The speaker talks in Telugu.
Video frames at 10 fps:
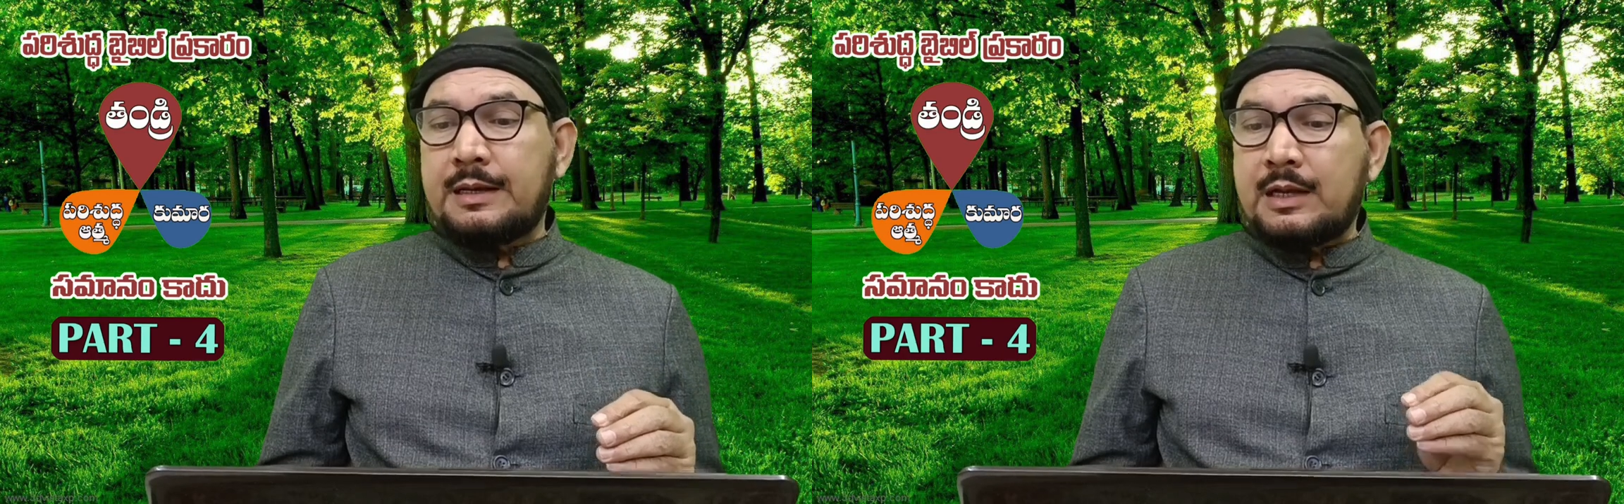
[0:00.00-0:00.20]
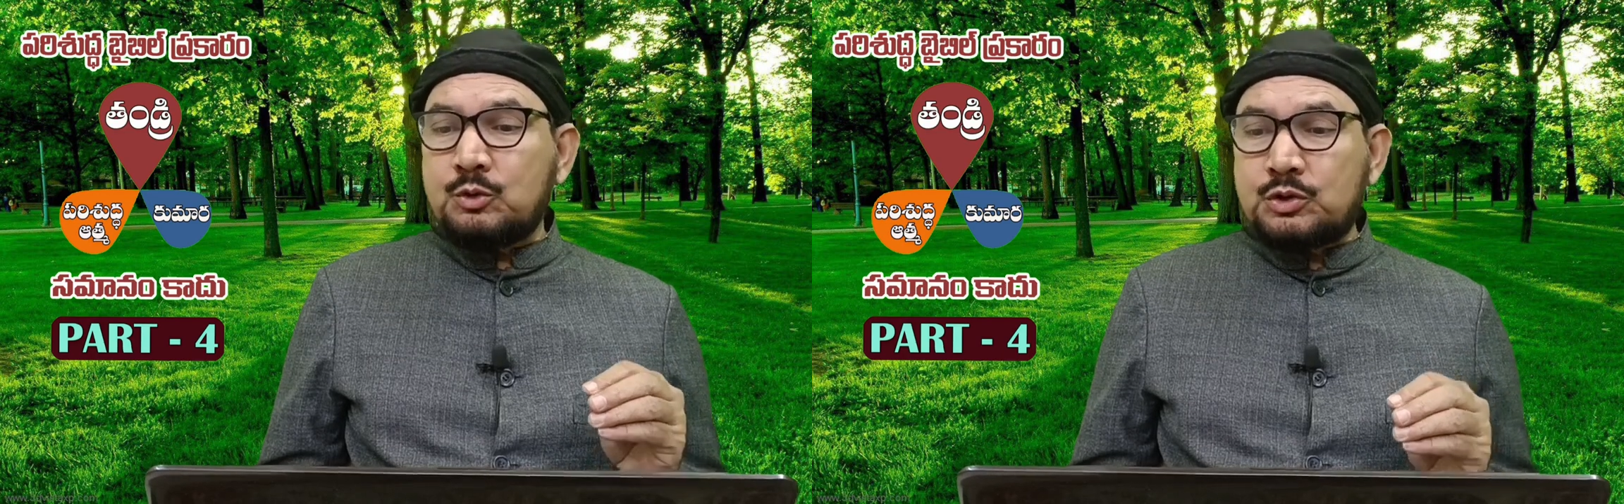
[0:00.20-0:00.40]

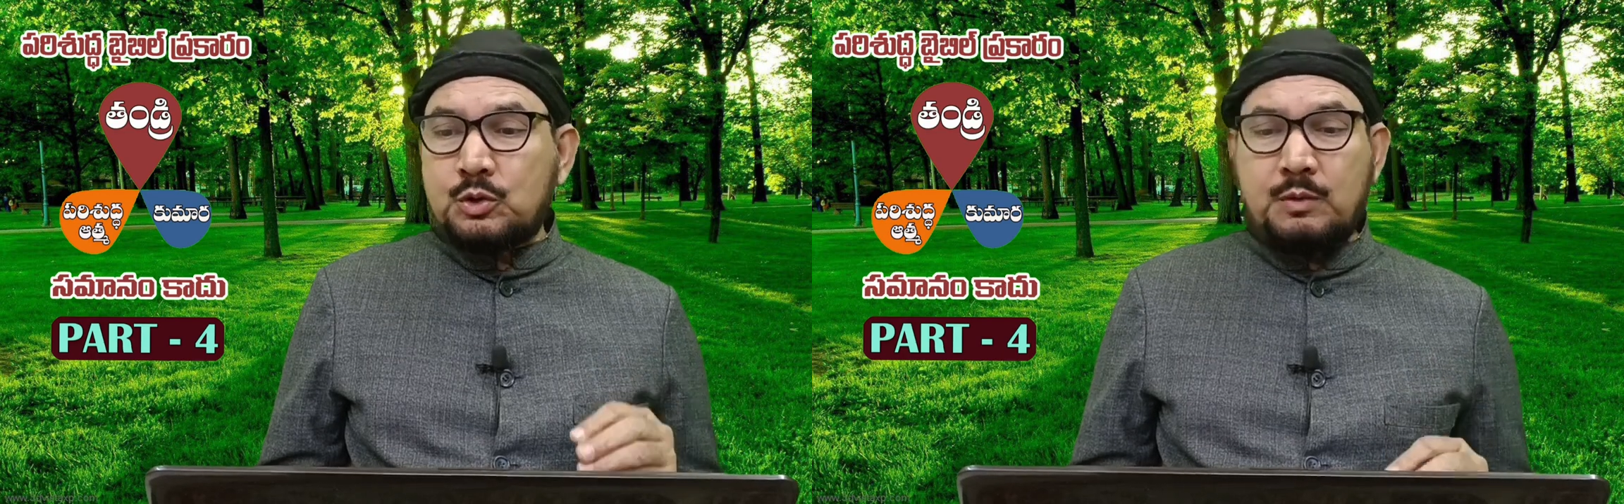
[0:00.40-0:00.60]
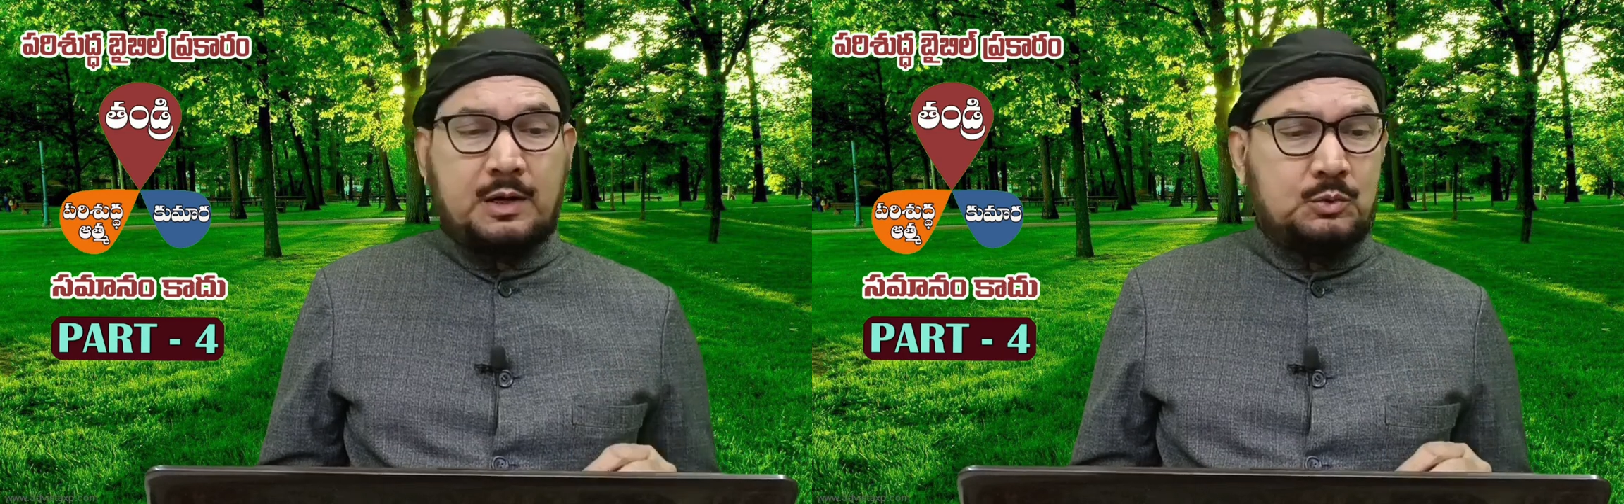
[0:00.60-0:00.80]
నన్ను
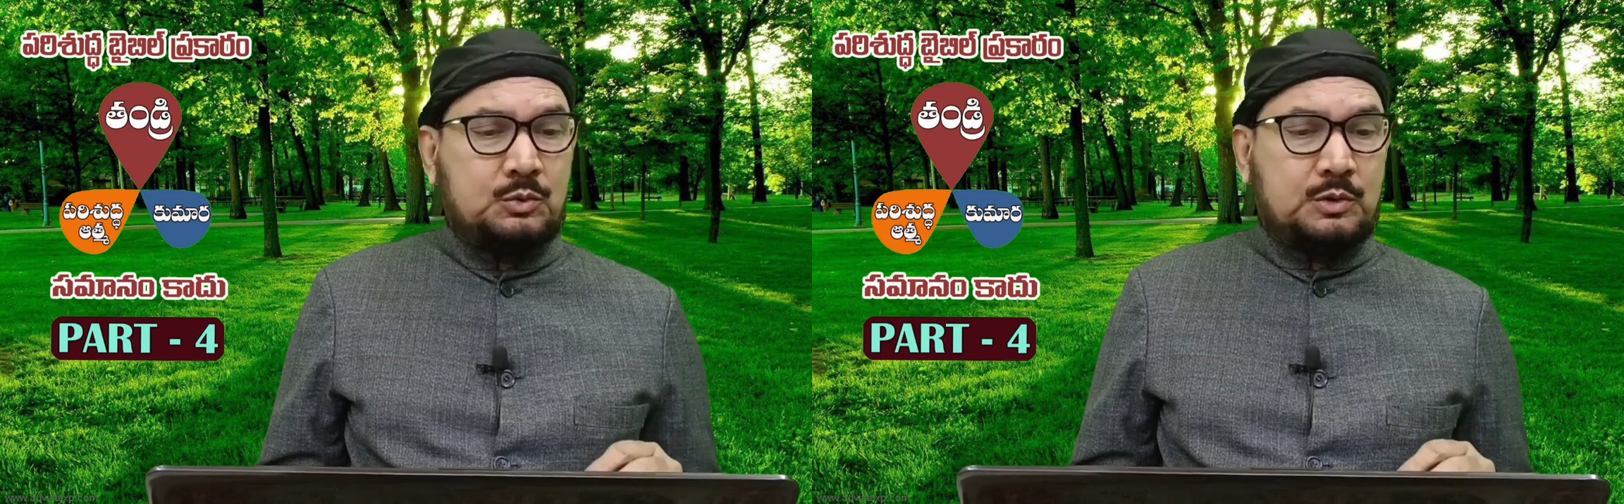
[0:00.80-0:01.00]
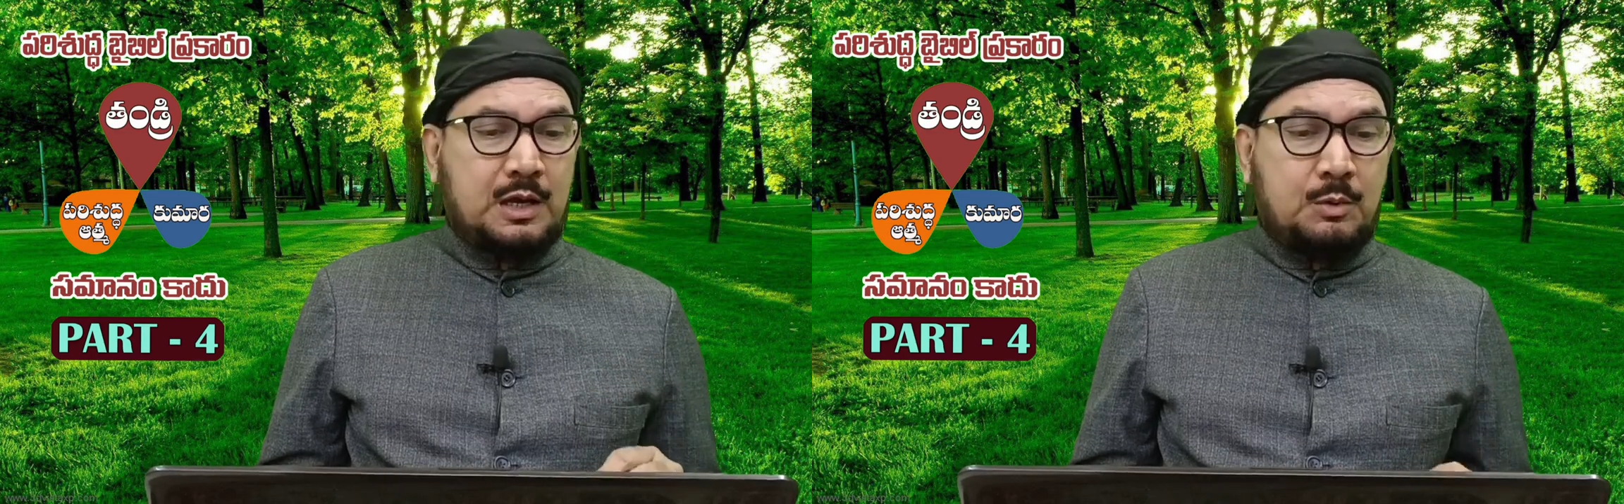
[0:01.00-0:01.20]
తినువాడు
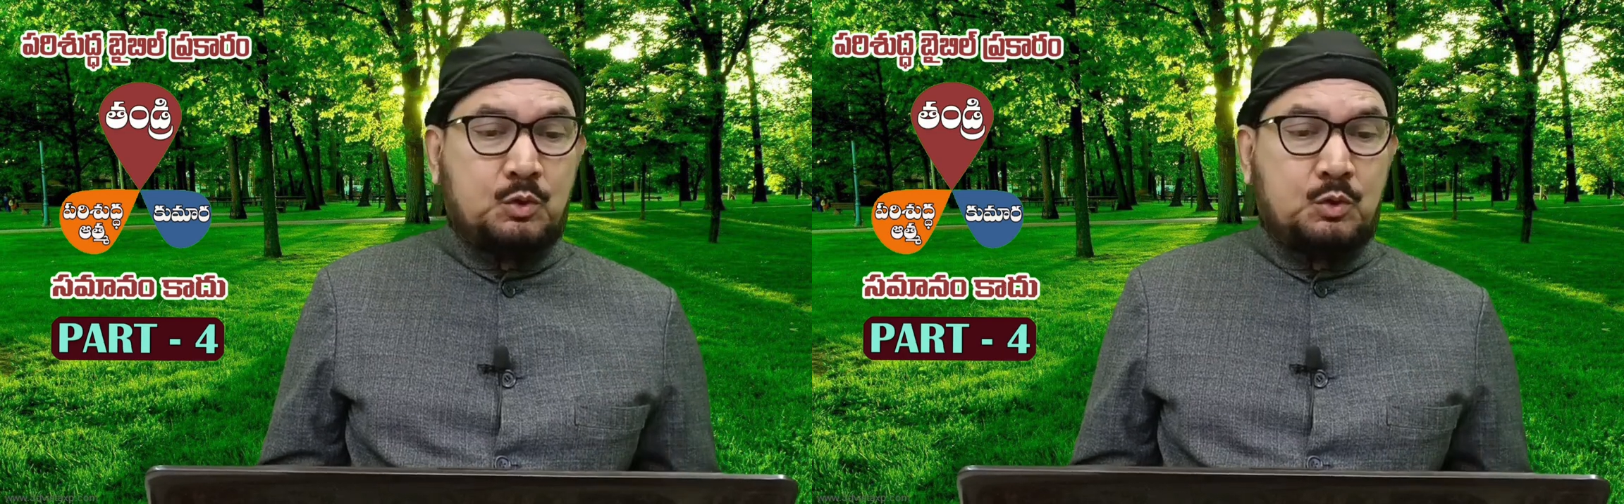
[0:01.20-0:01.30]
నా